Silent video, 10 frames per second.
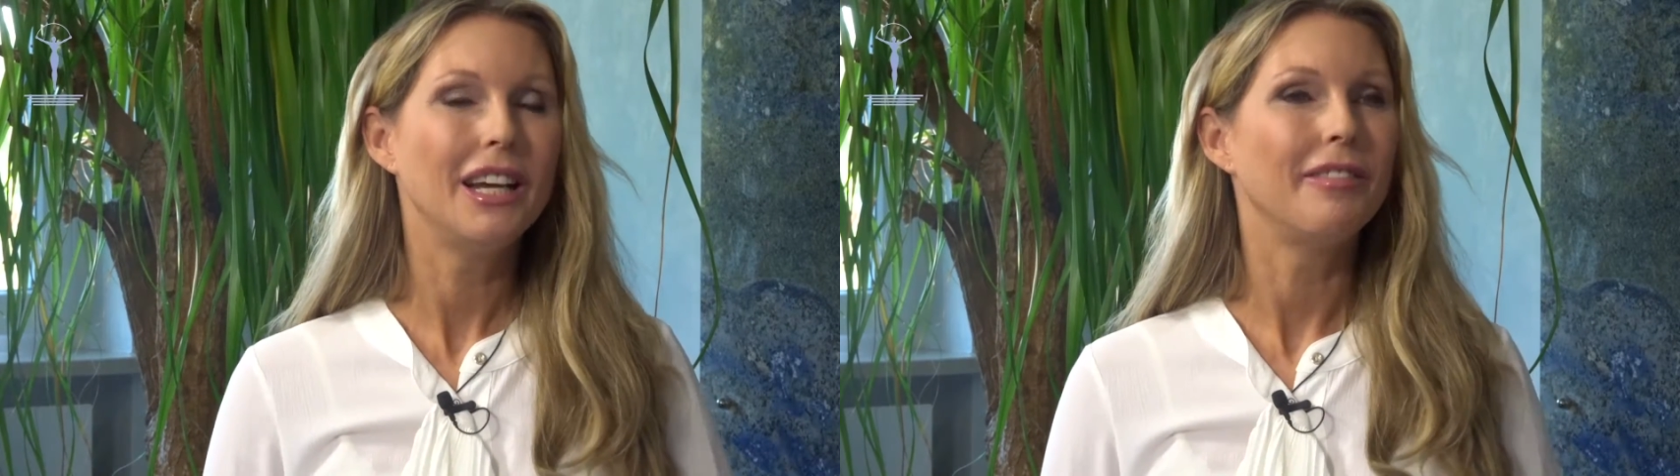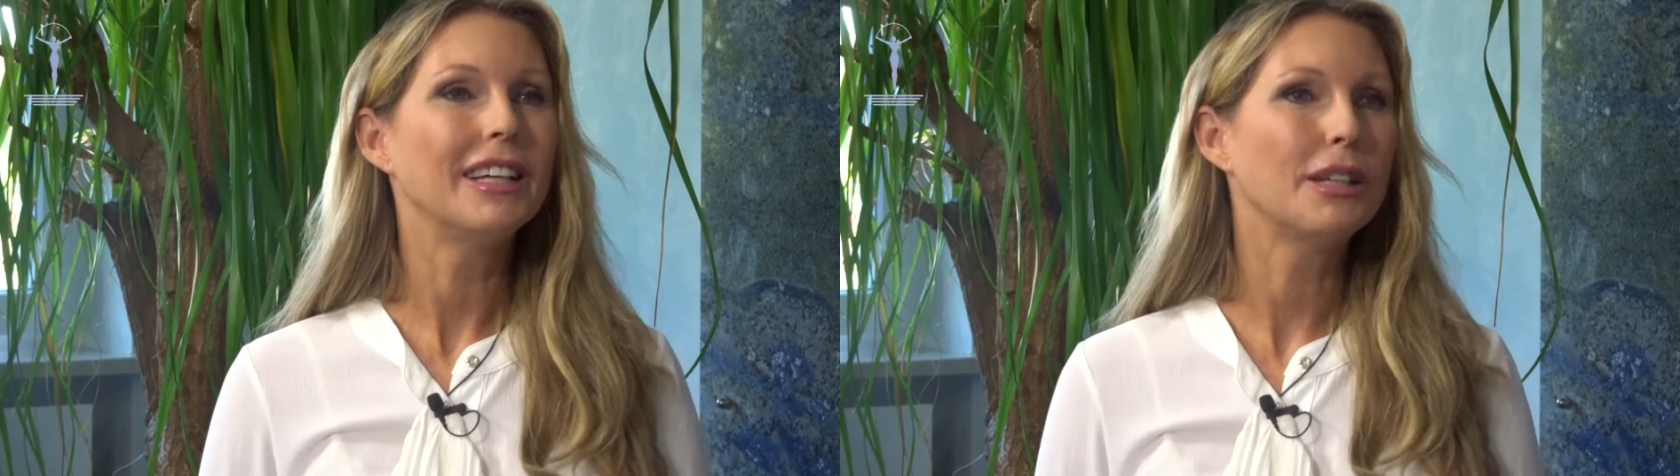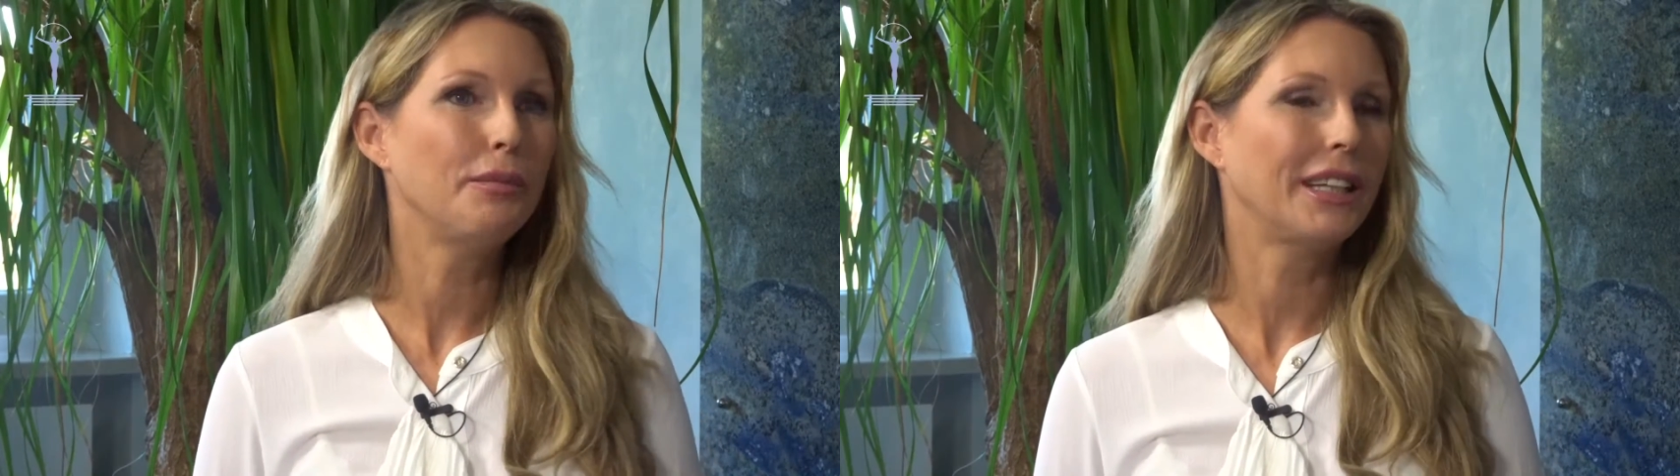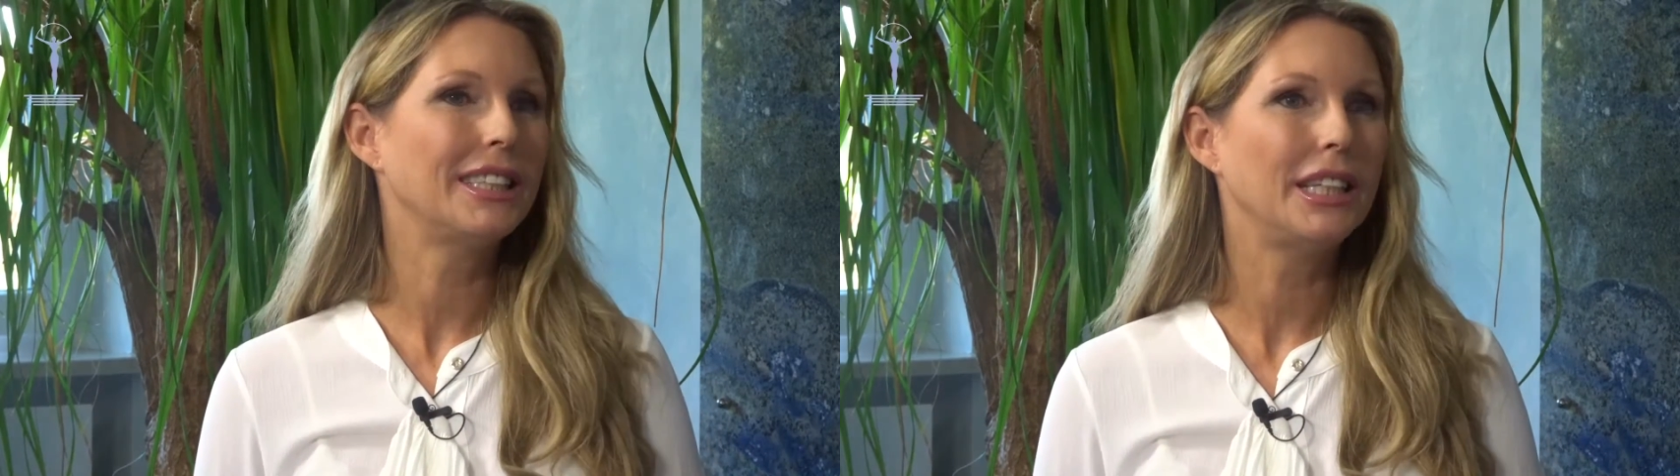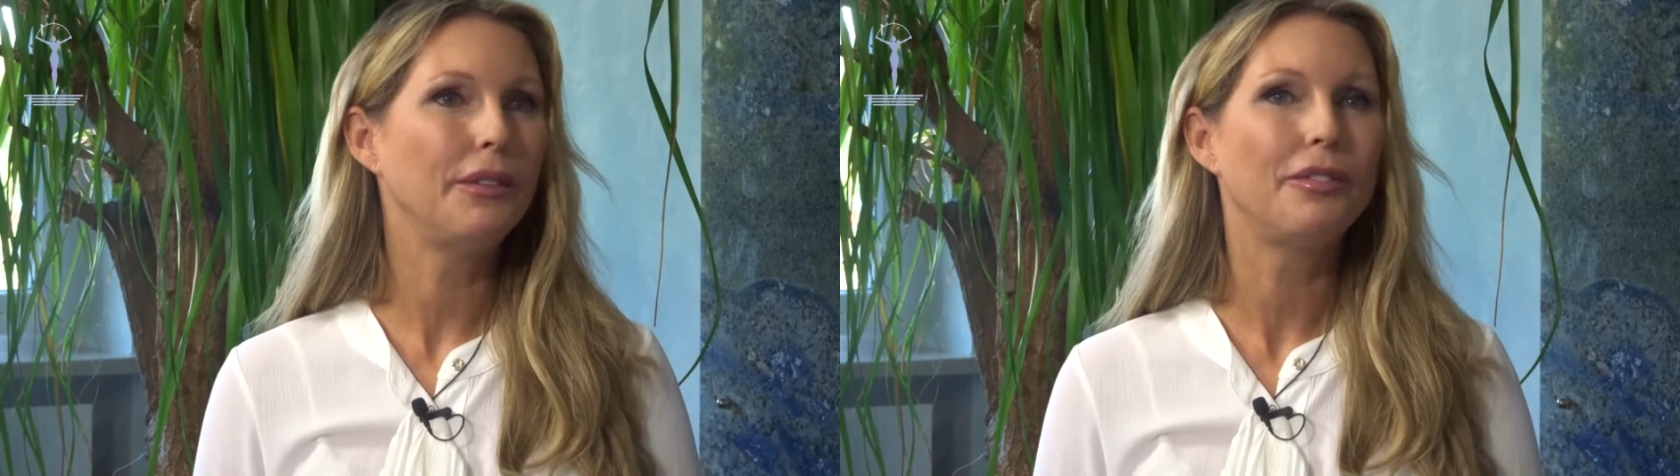was im
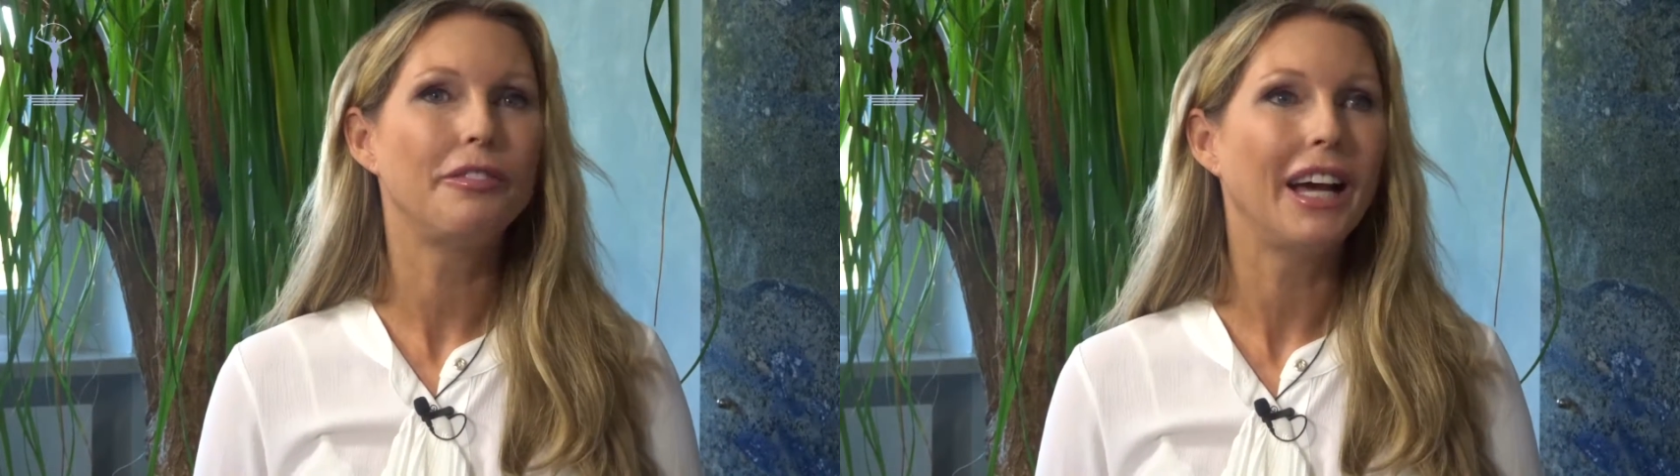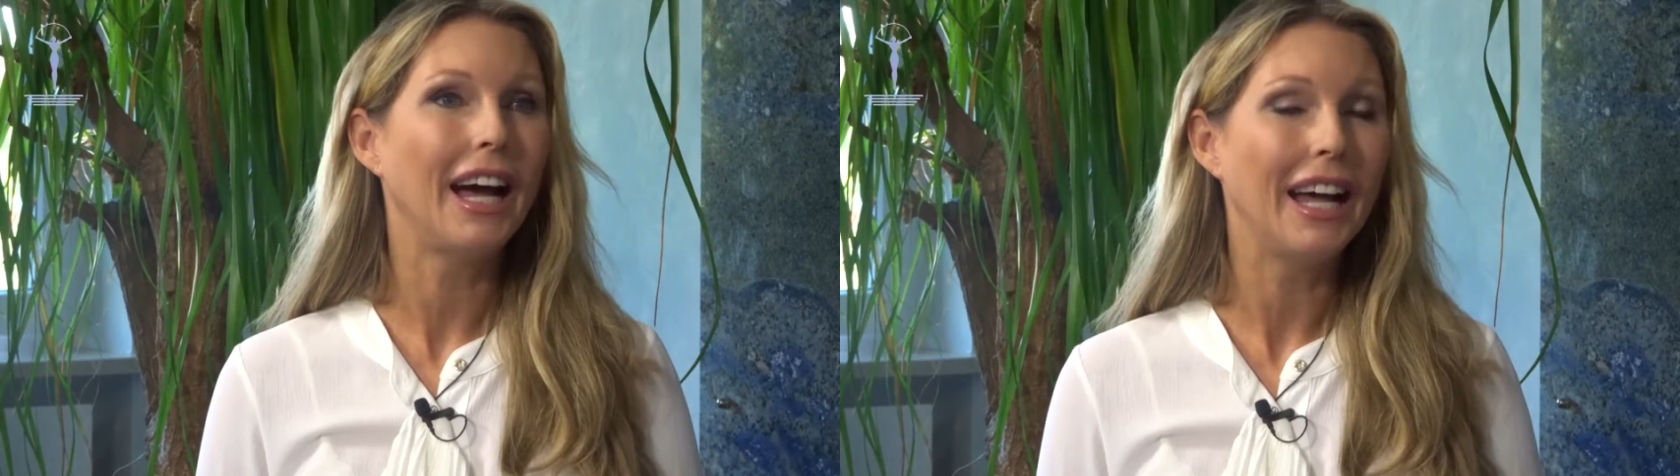Prinzip wir